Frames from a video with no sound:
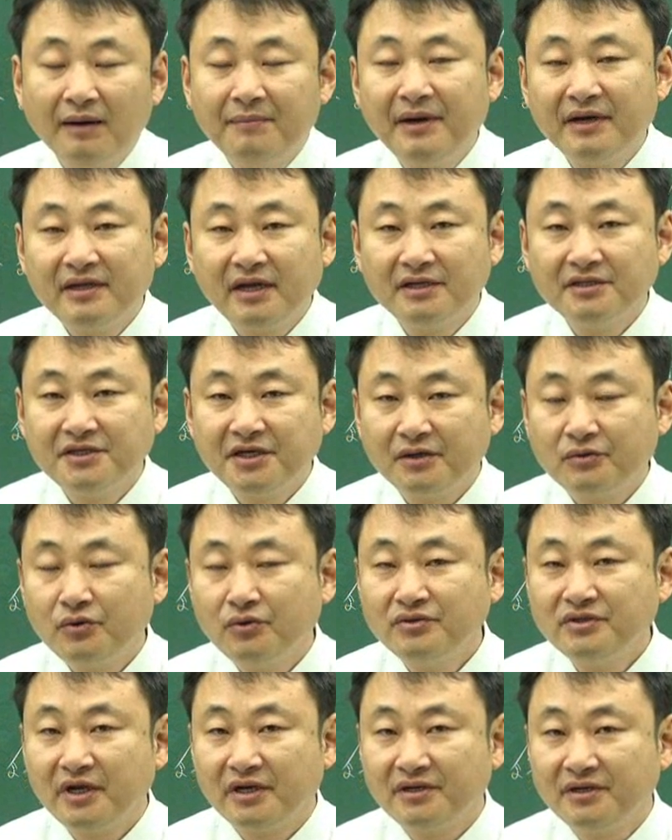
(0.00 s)
아파트 단지의
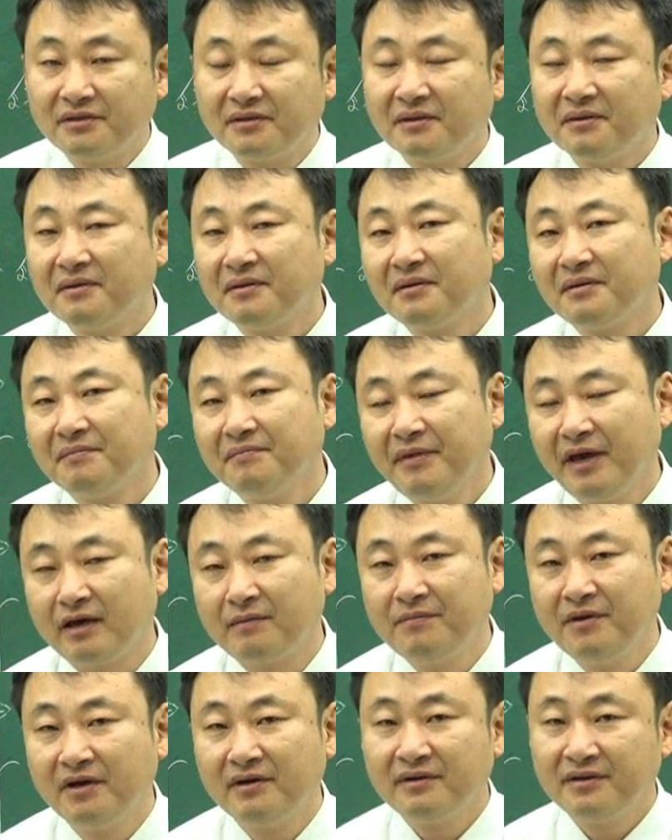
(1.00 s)
소유자는
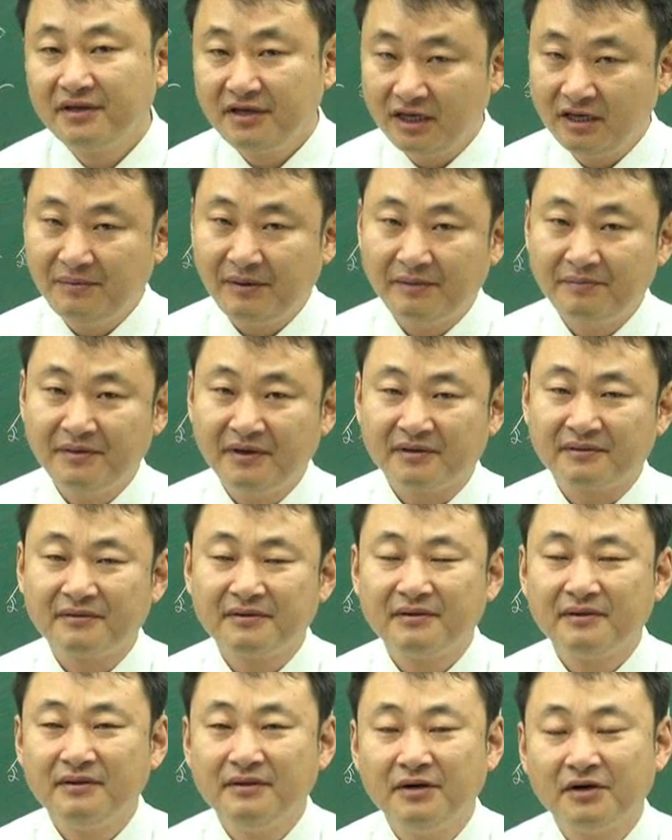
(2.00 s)
100명, 200명,
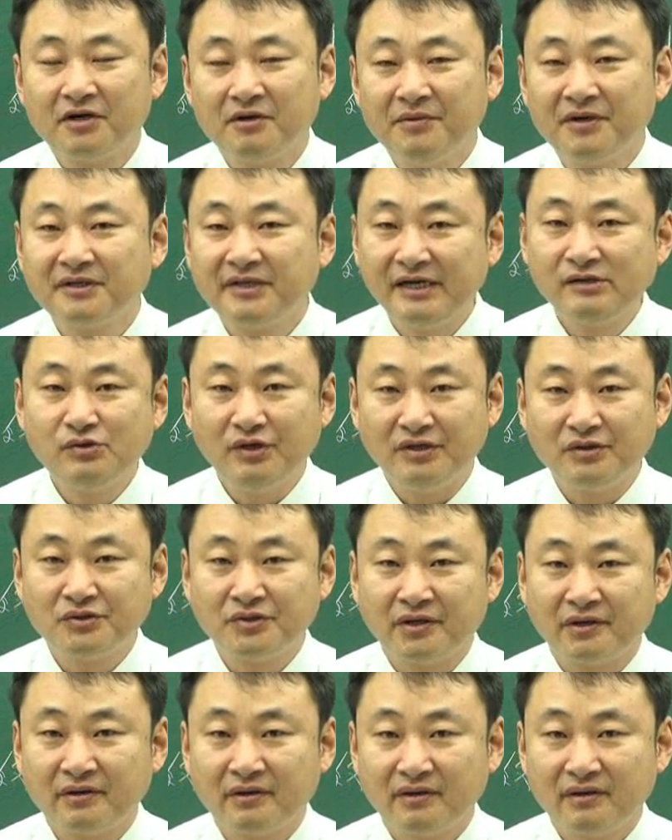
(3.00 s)
여러 명 될 수
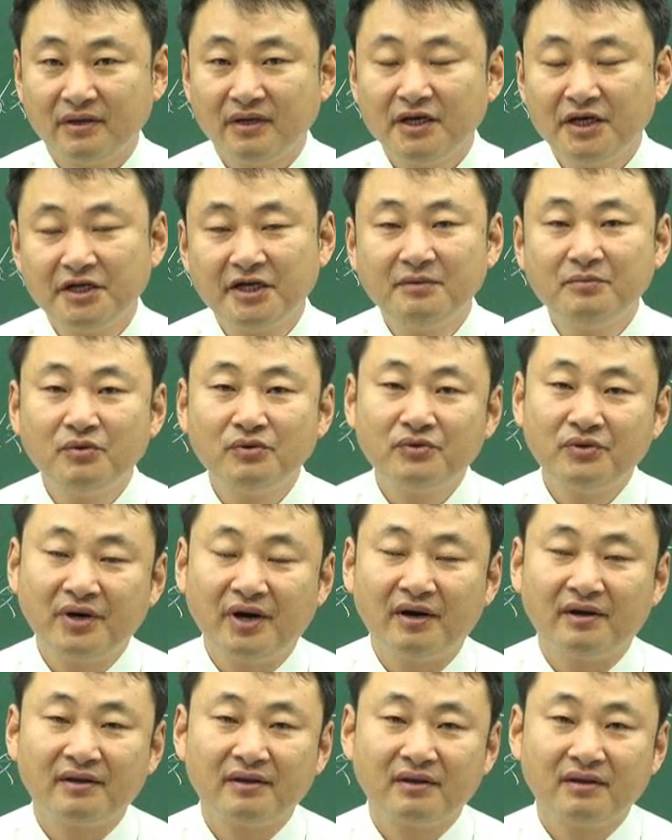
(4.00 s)
있죠. 이들
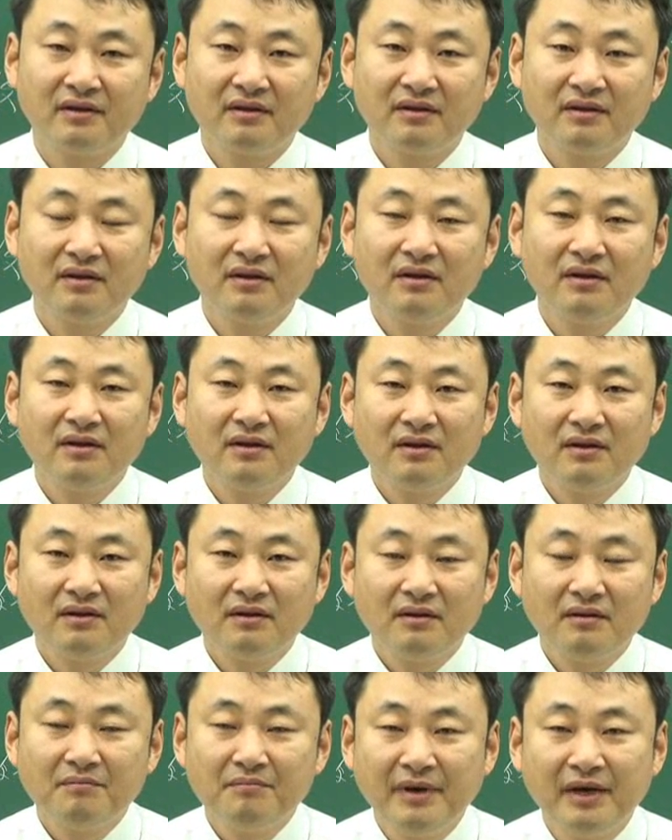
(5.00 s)
모두가
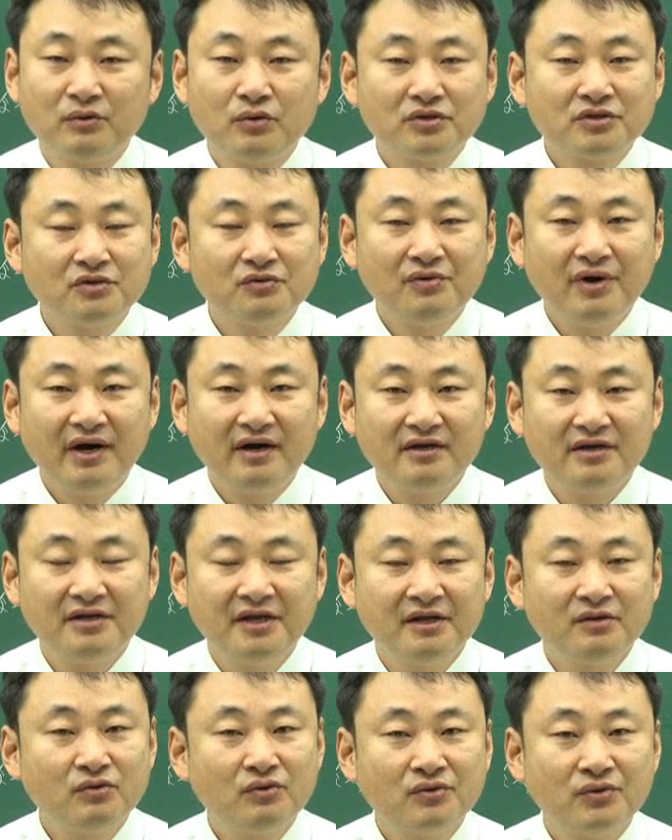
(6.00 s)
매도청과
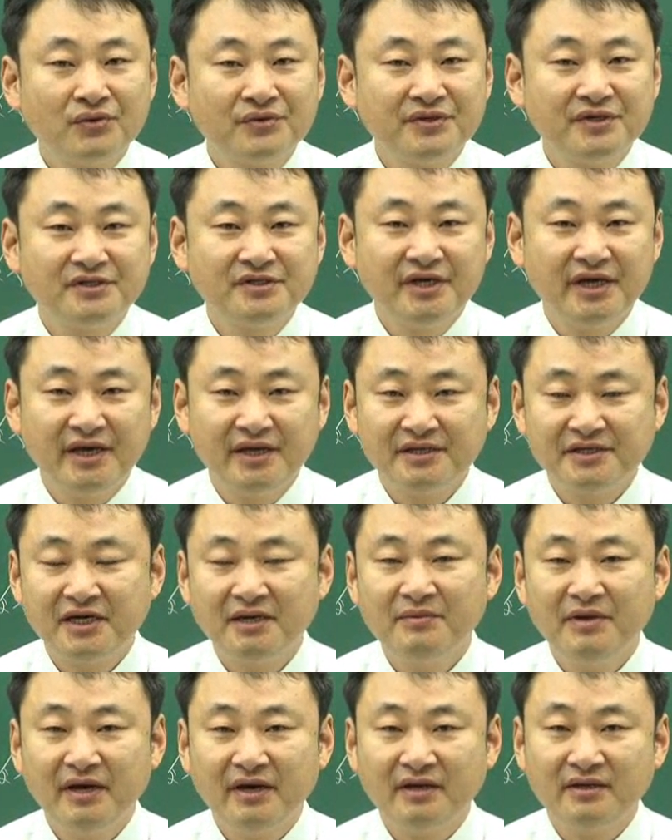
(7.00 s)
관련된 소송 절차에
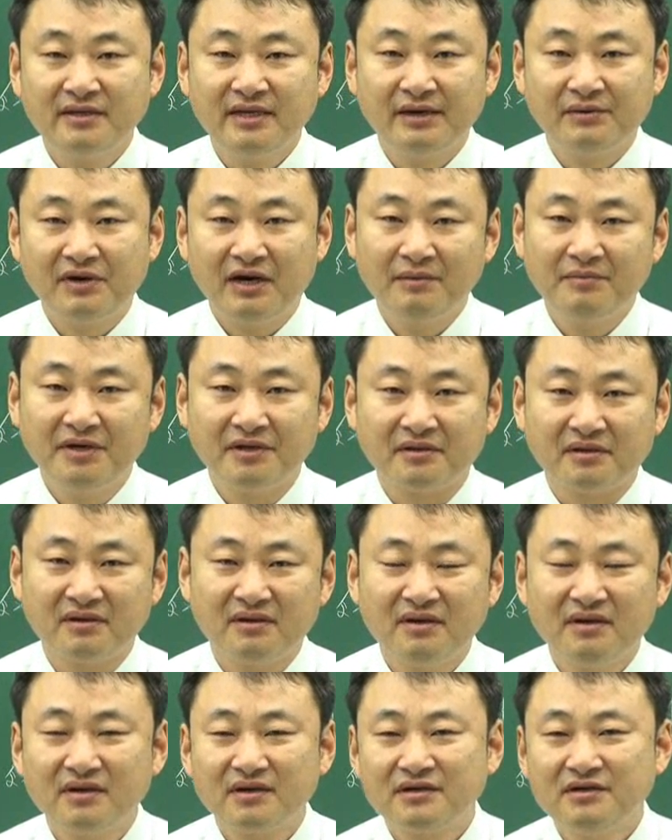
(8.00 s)
참여하게 된다고 하면
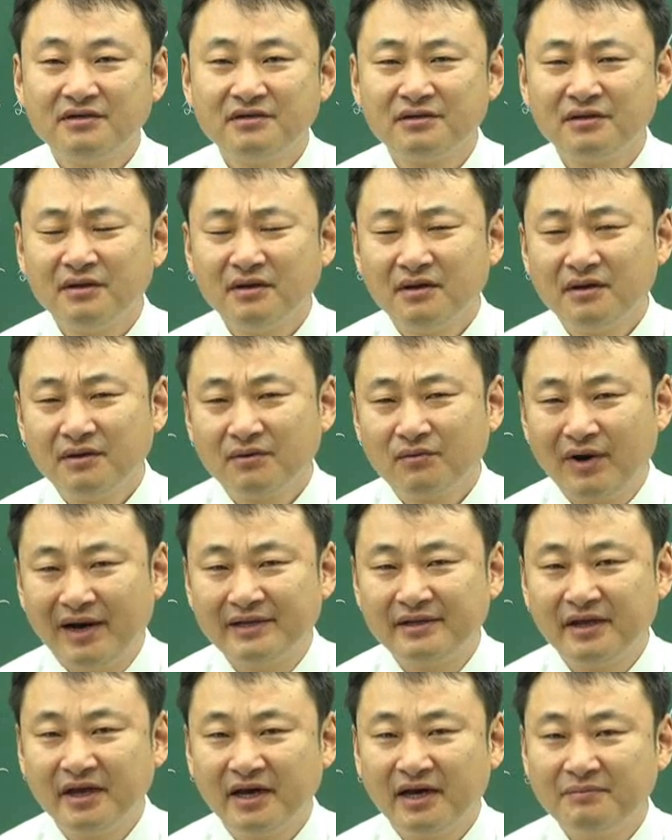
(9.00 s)
그
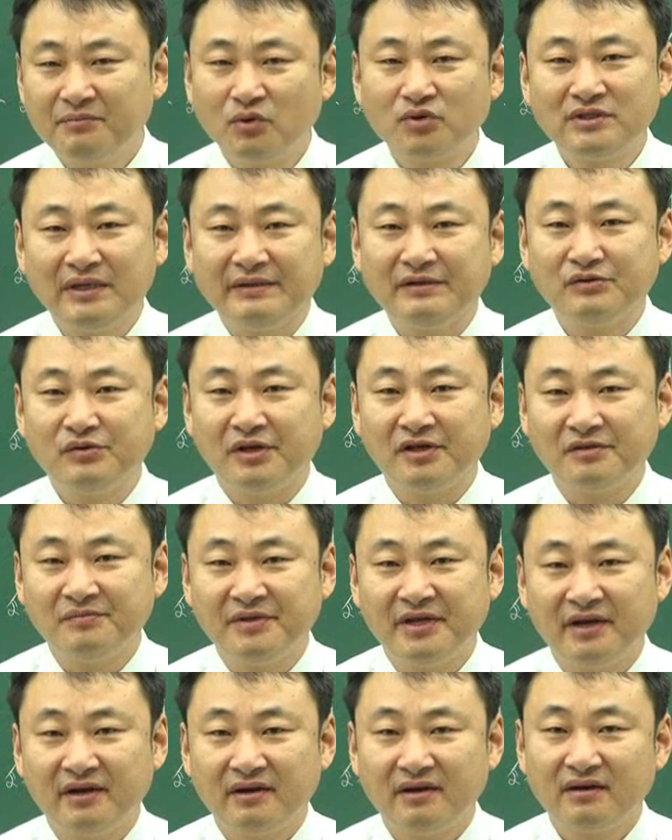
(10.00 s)
관계가 복잡해질 수
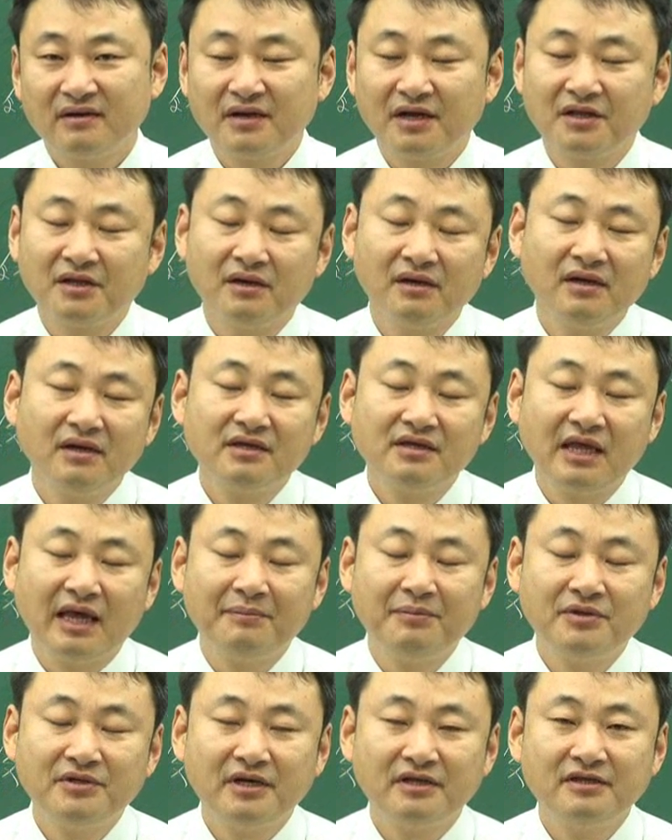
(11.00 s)
있습니다. 그래서
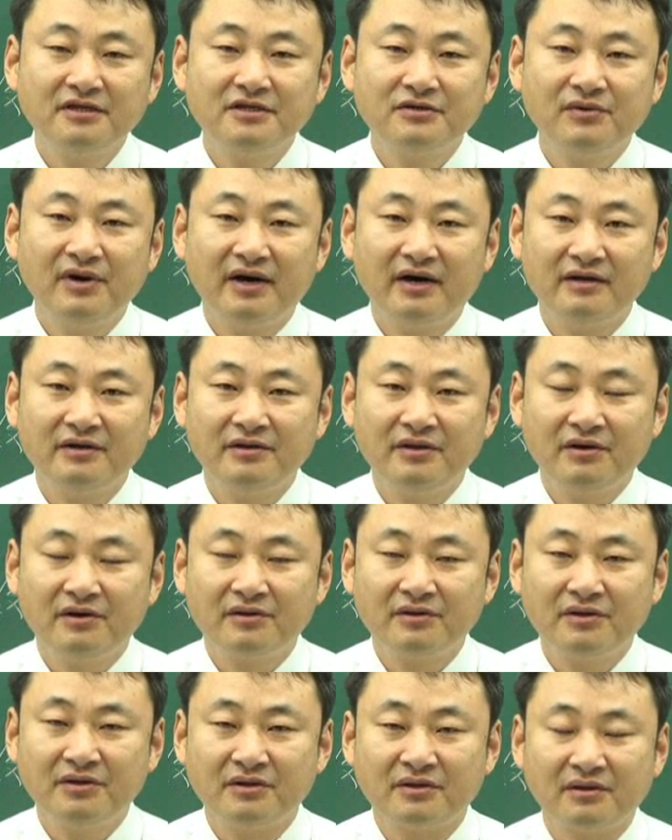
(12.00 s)
대표자 선정과
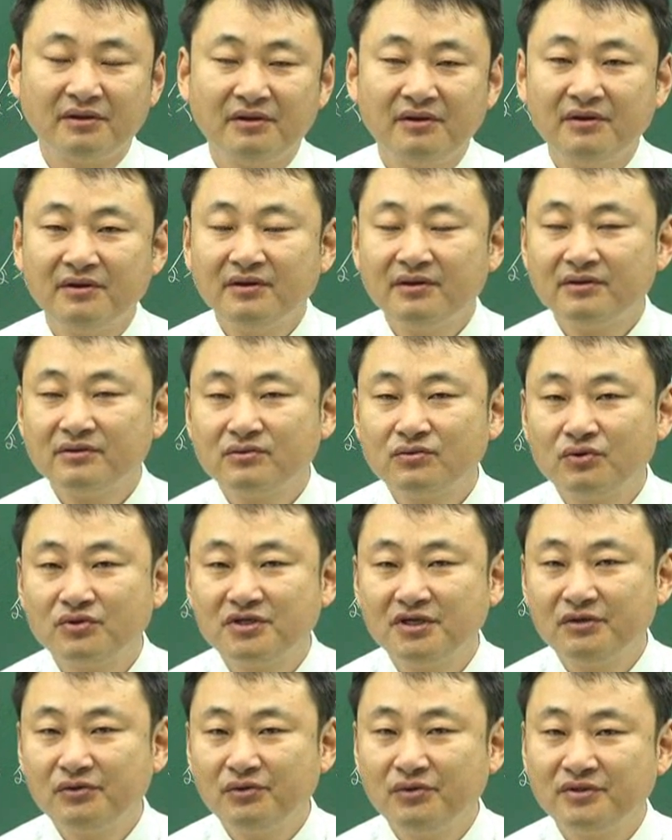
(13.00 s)
관련되어서는
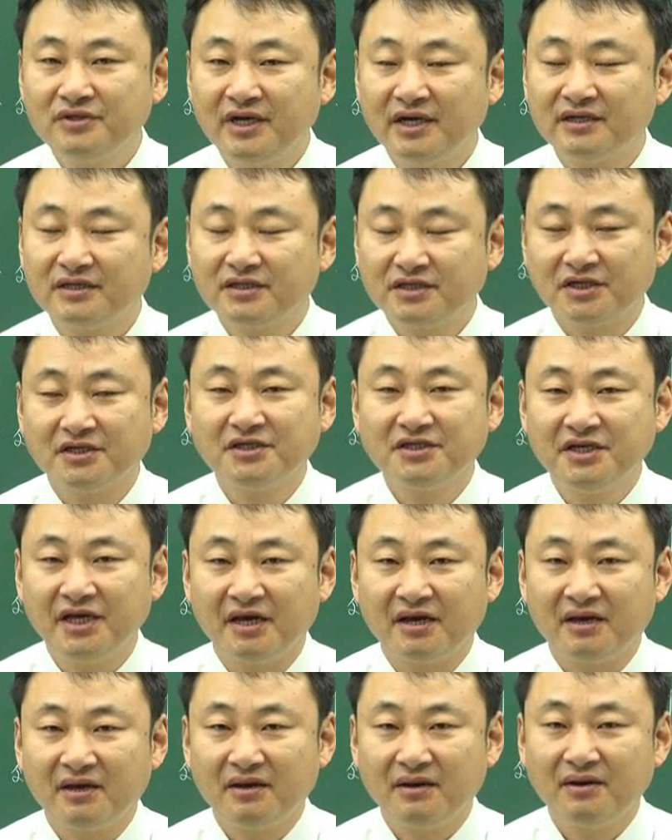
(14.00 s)
토지 소유자
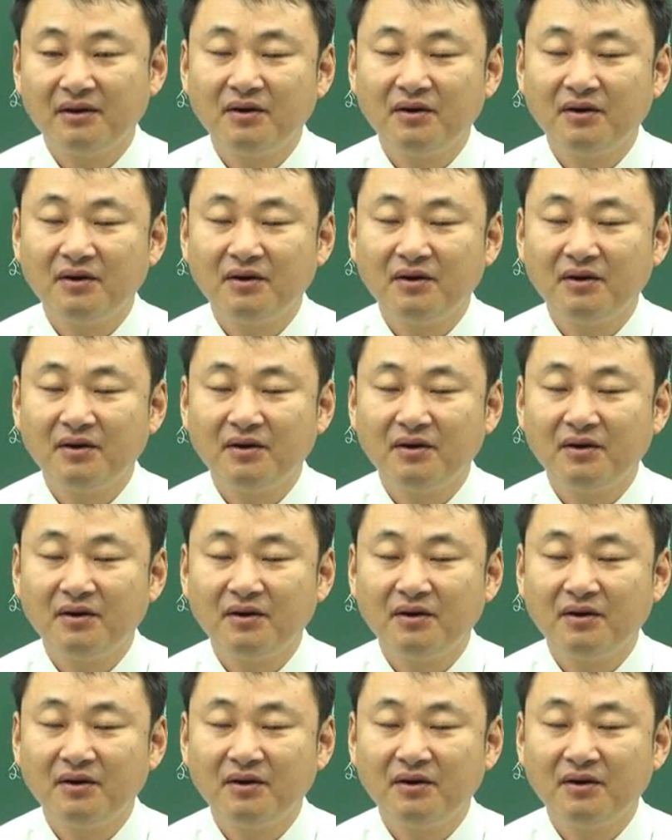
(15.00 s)
전체